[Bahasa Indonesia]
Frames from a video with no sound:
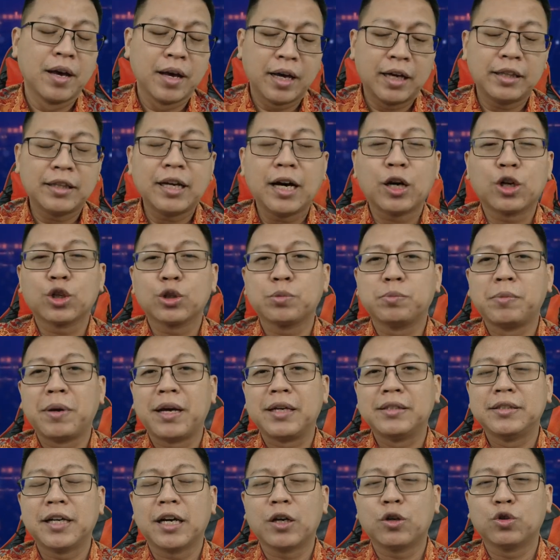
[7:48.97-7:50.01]
Kita harus
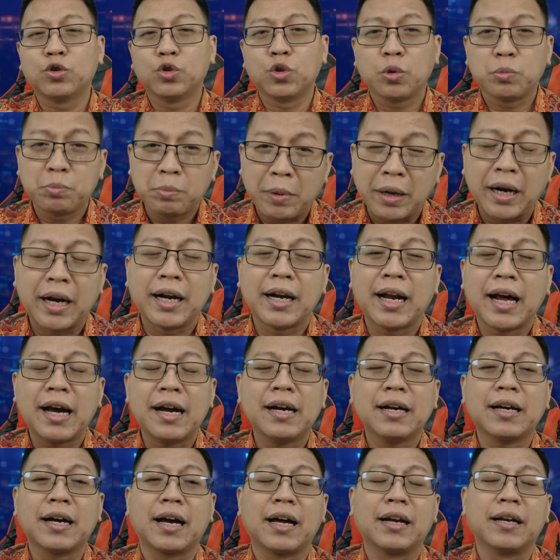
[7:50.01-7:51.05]
belajar untuk
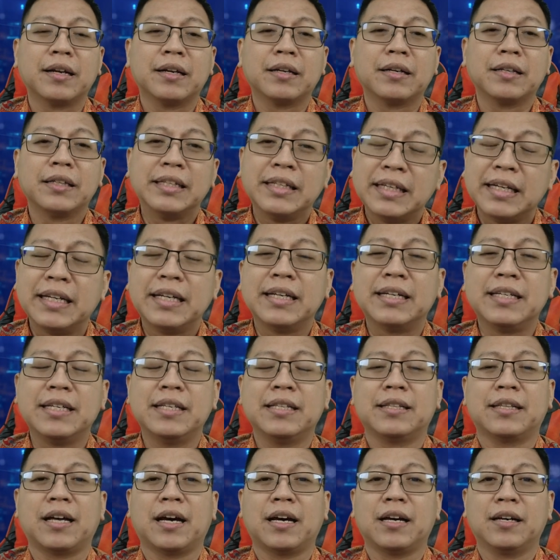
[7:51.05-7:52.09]
menenangkan diri
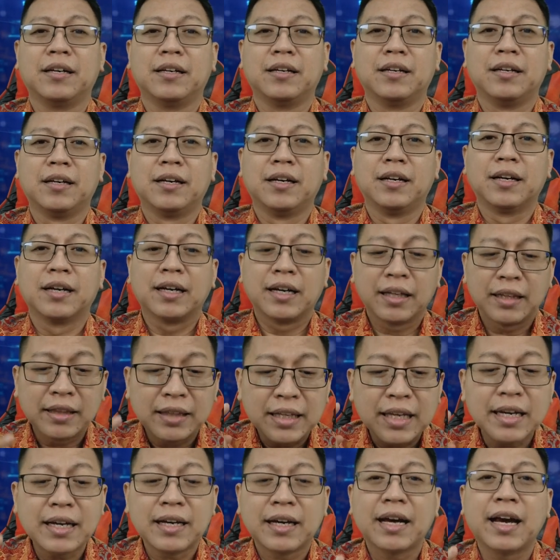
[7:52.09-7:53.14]
kita.
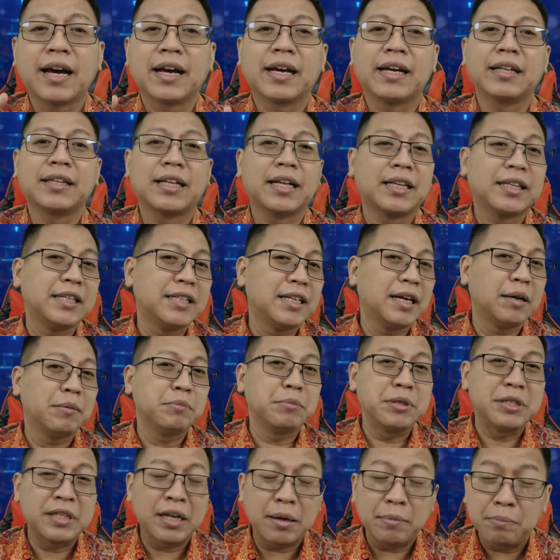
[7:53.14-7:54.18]
Ketika kita tidak
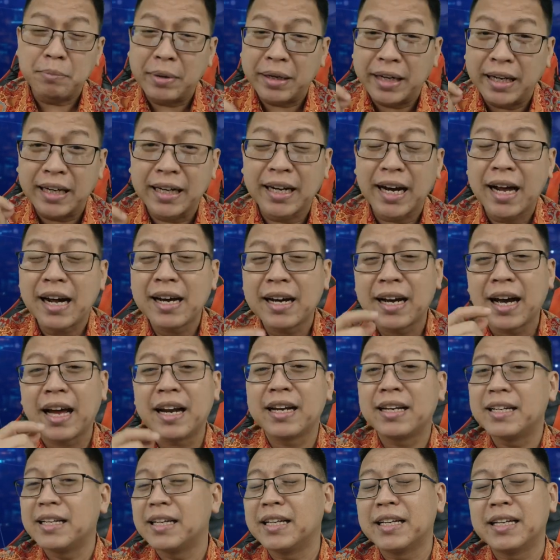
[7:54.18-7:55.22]
bisa
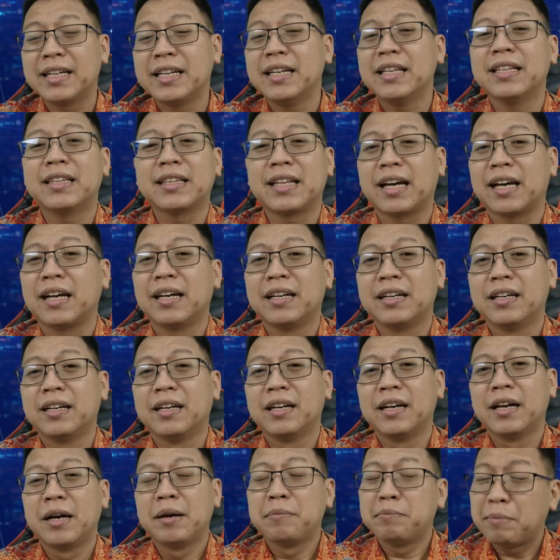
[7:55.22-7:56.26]
menenangkan diri kita,
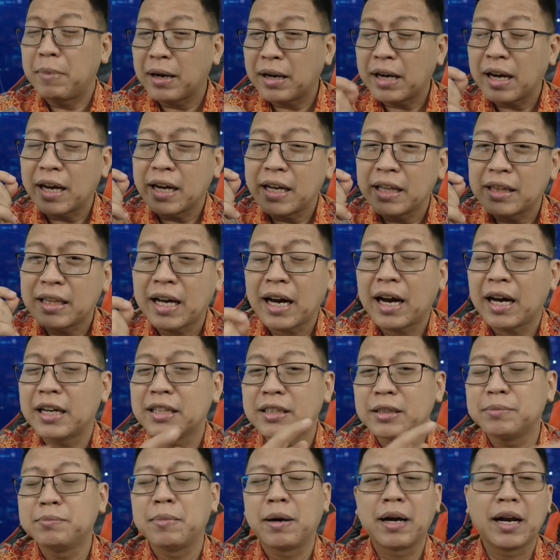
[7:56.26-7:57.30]
maka kita akan
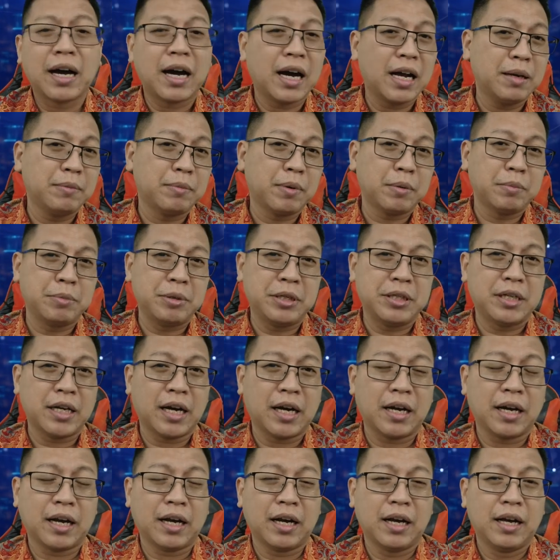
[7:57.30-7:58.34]
sembarangan
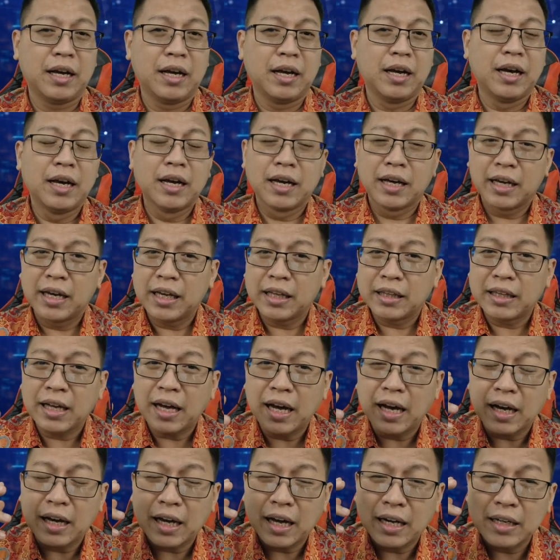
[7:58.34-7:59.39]
berbicara,
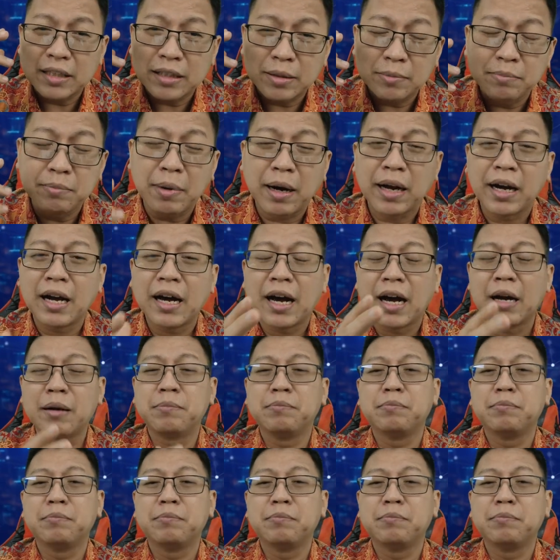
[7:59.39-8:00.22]
kita akan sembarangan